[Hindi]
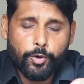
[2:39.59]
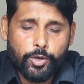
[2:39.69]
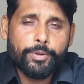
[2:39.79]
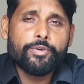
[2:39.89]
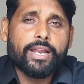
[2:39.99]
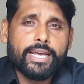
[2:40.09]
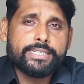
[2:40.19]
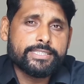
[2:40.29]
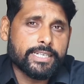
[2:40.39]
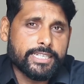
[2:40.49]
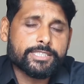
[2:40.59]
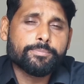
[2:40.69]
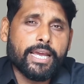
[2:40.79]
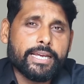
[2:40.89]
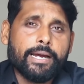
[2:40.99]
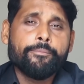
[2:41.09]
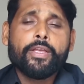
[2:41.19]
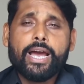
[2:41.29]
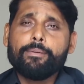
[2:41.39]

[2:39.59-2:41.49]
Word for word: 200 बी वाला इंजन ही इसमें आएगा